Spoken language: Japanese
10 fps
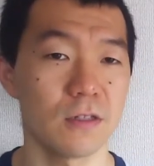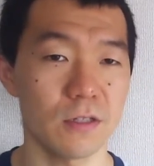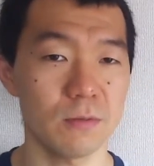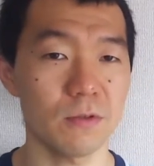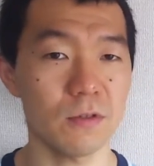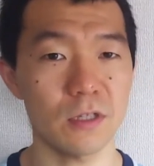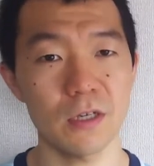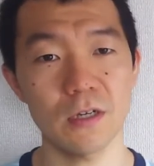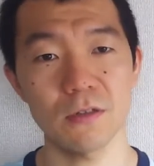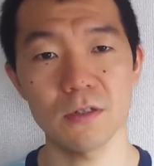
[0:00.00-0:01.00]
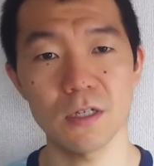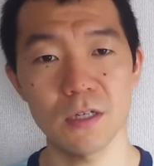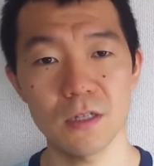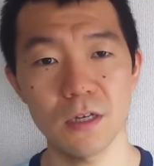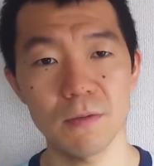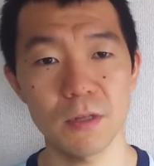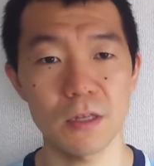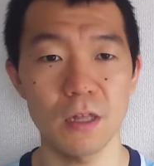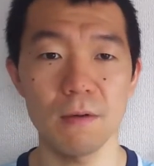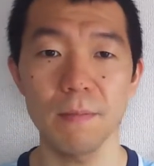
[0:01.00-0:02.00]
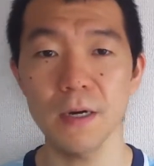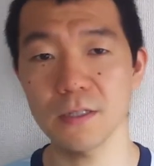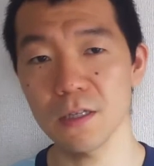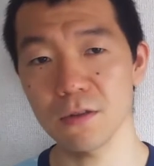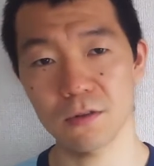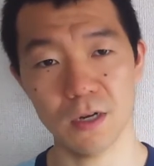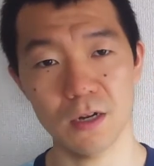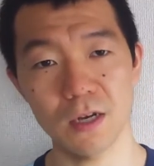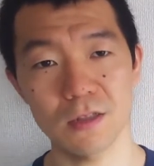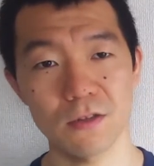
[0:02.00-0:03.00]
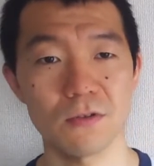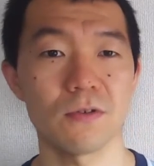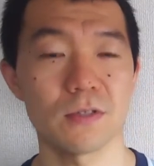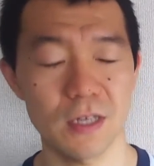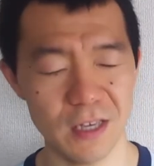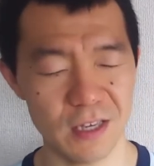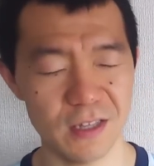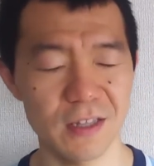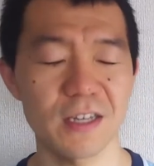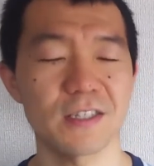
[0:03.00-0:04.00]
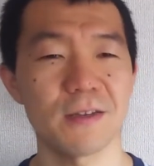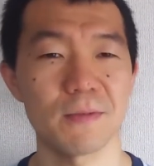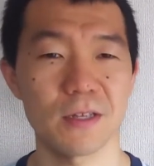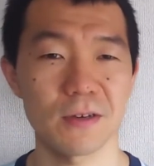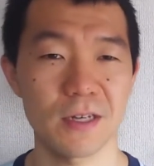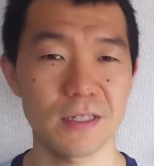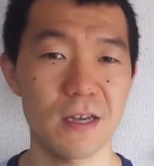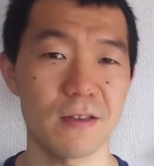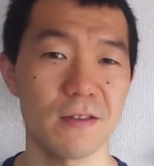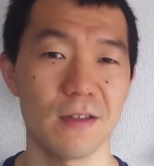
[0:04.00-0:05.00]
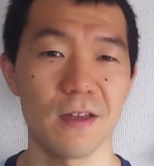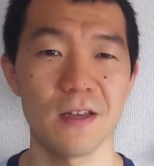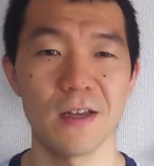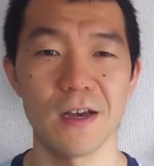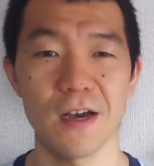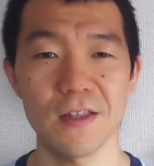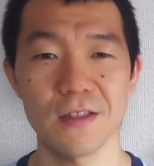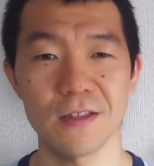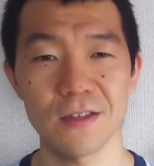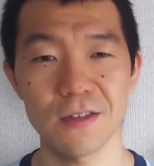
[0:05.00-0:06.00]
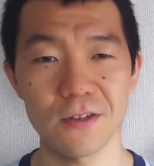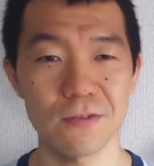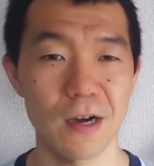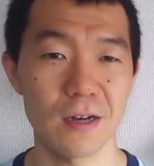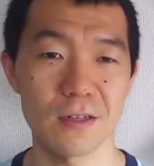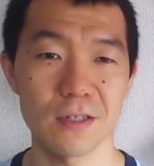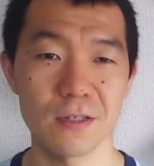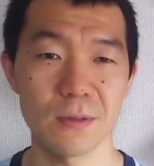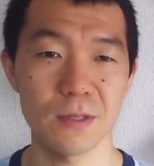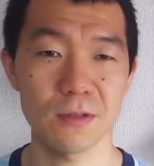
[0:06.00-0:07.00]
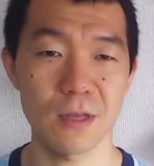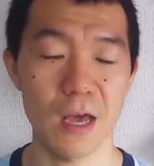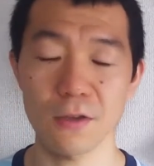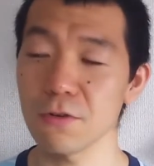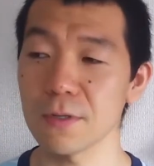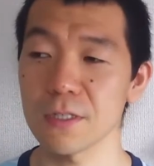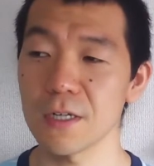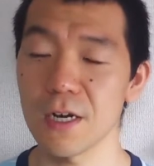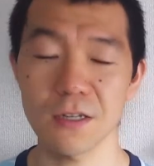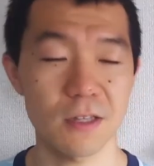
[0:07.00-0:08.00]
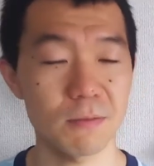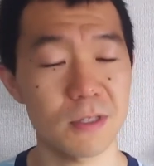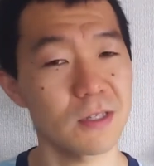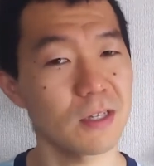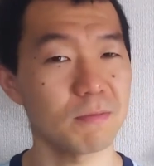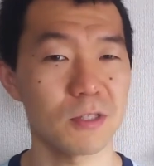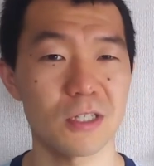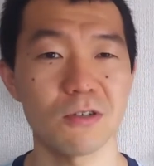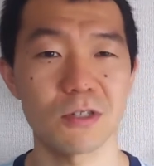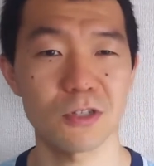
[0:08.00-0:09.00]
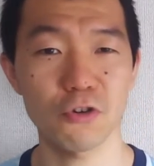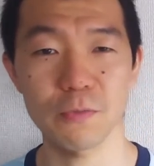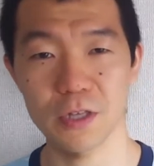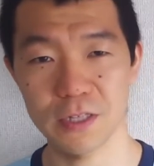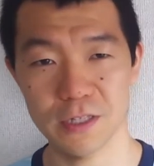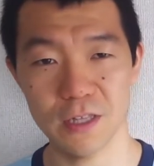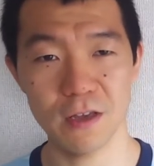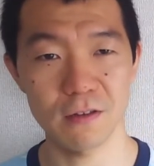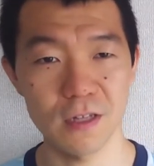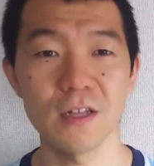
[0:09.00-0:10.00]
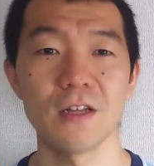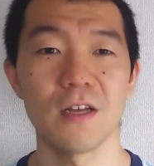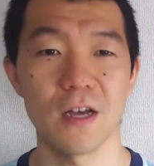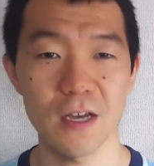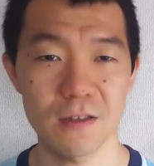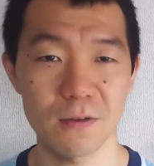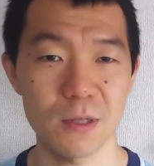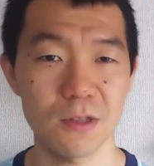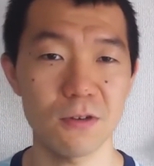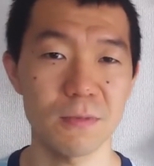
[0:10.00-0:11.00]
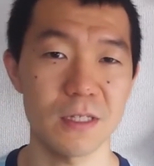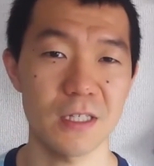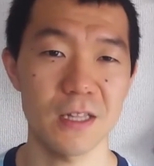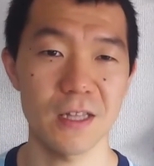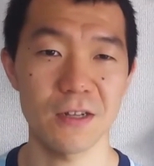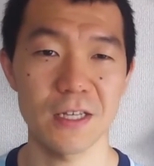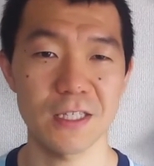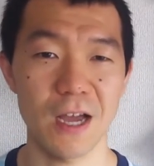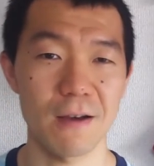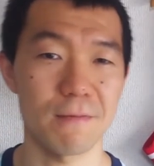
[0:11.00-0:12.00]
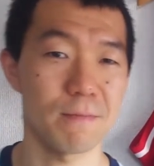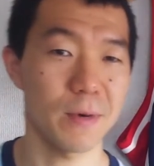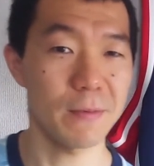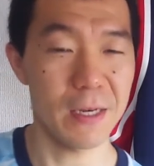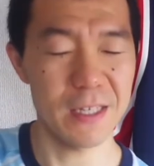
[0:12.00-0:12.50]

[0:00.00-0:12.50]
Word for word: 自分の生活に当てはめて何パーセントかなっていうのをぜひ出してみてくださいはい今日は今日はじゃアクティブスリープ指導士トミーですねはいフィットミーチャンネルでしたバイバ